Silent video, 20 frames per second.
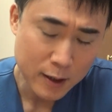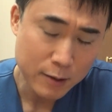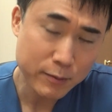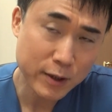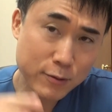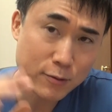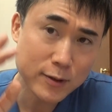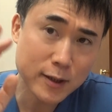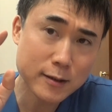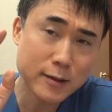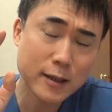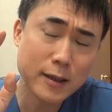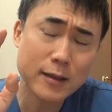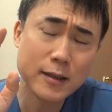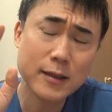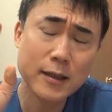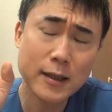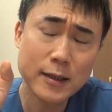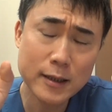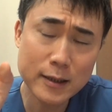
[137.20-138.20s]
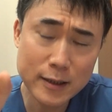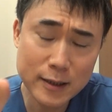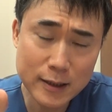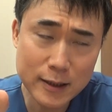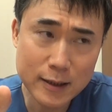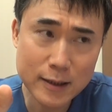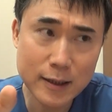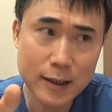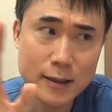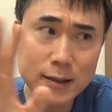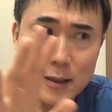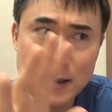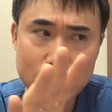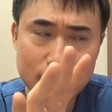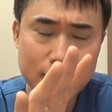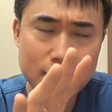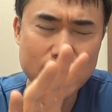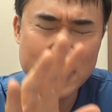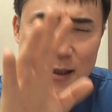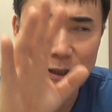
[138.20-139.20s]
まあ、これが仮に相手
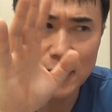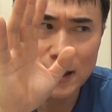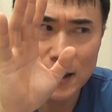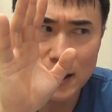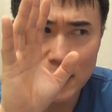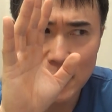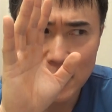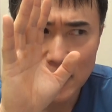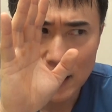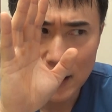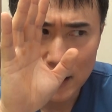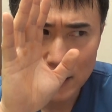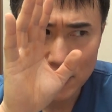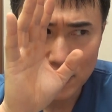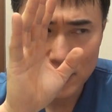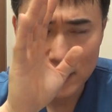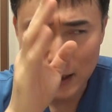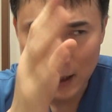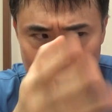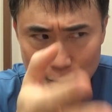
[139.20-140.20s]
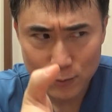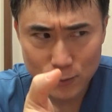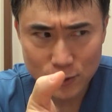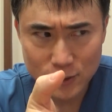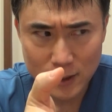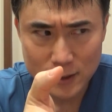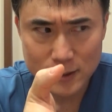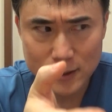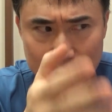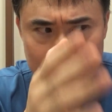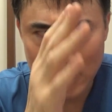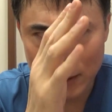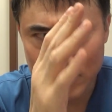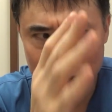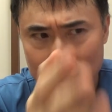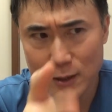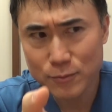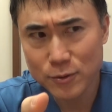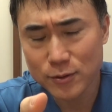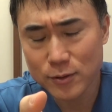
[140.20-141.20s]
があの顔も出して名
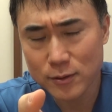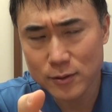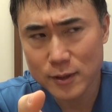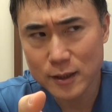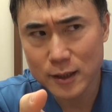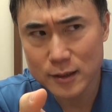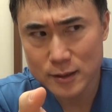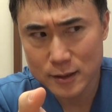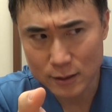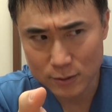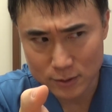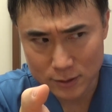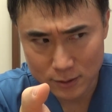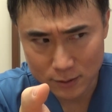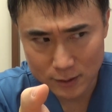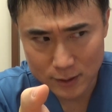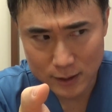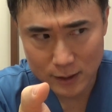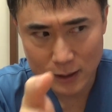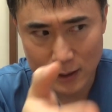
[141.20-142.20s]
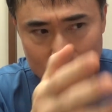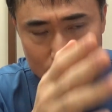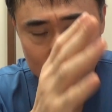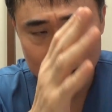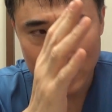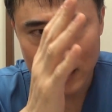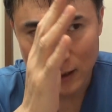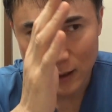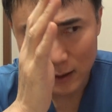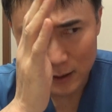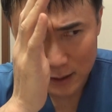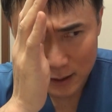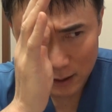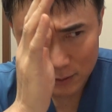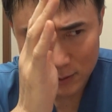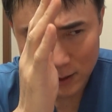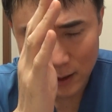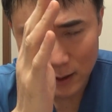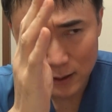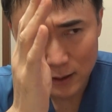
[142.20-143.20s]
前も出してる人で比較
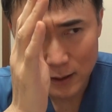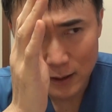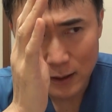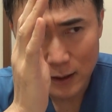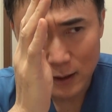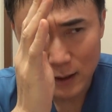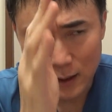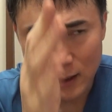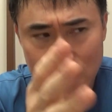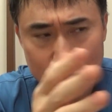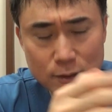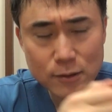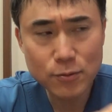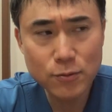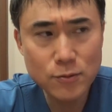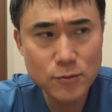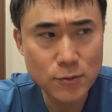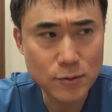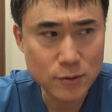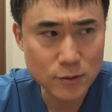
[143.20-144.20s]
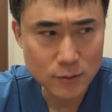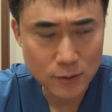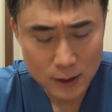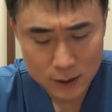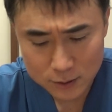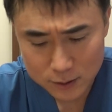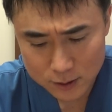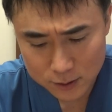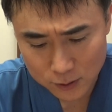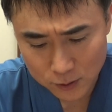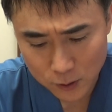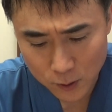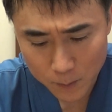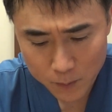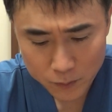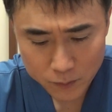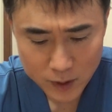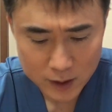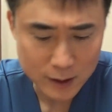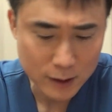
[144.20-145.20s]
的影響力のある人、
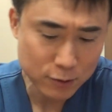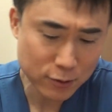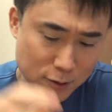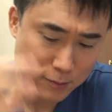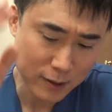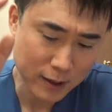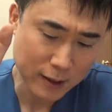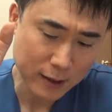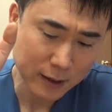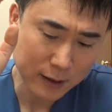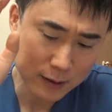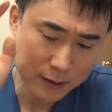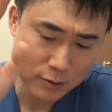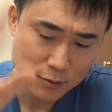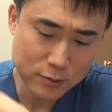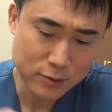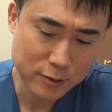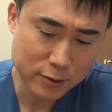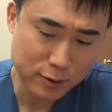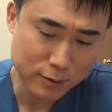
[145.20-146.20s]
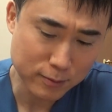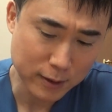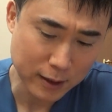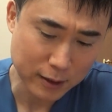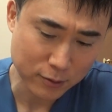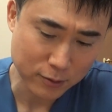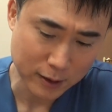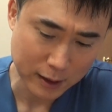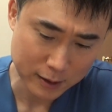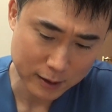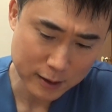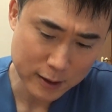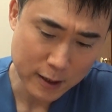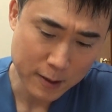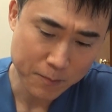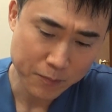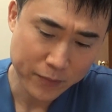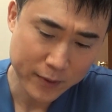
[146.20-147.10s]
まあ、例えば YouTuber とかね